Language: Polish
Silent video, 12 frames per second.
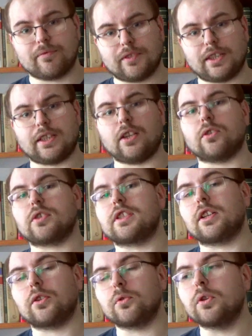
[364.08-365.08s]
takiego
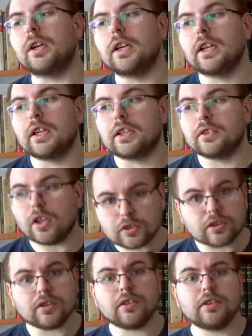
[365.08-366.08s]
cyklu, no
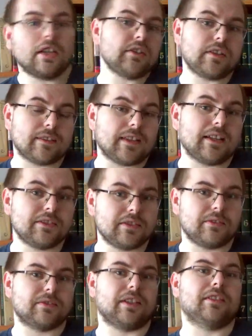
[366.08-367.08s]
to dajcie znać
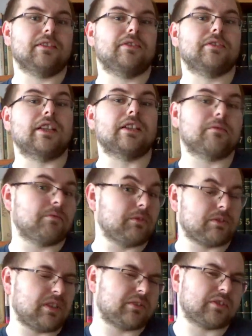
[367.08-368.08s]
i wtedy, wtedy
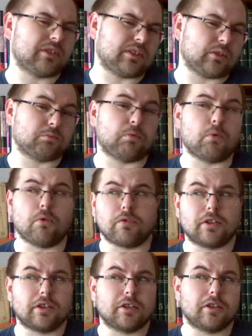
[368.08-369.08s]
myślę, że tylko
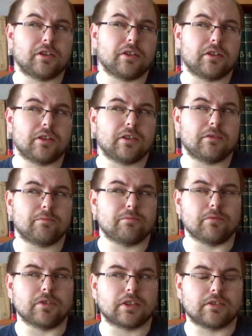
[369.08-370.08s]
połowy
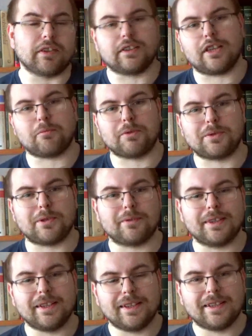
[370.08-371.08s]
kwietnia
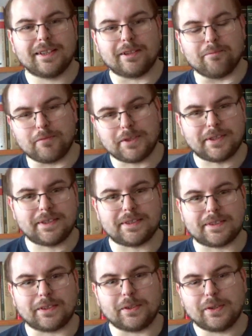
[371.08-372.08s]
będziemy myśleć,
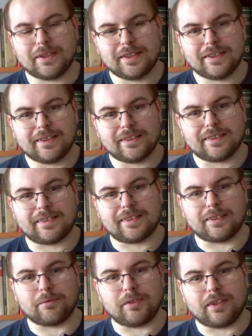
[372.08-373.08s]
co z
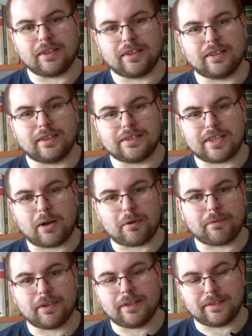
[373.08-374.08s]
tym e,
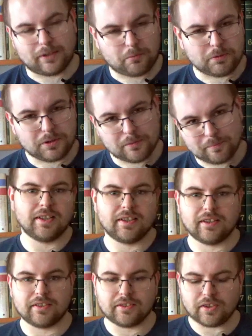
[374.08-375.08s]
działem zrobić.
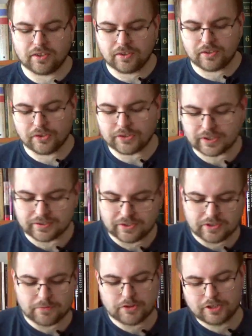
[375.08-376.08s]
No i ostatnia
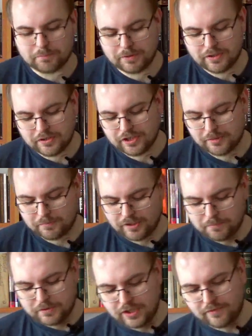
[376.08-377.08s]
rzecz, można powiedzieć, że
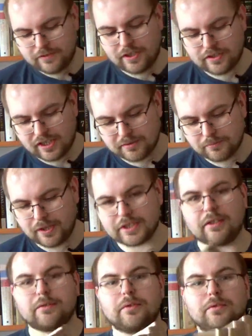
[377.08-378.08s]
najprzyjemniejsza.
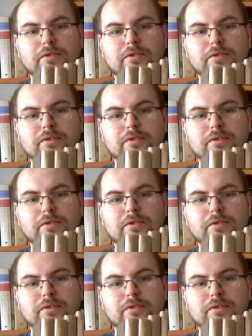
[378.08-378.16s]
Słuchajcie, mam tu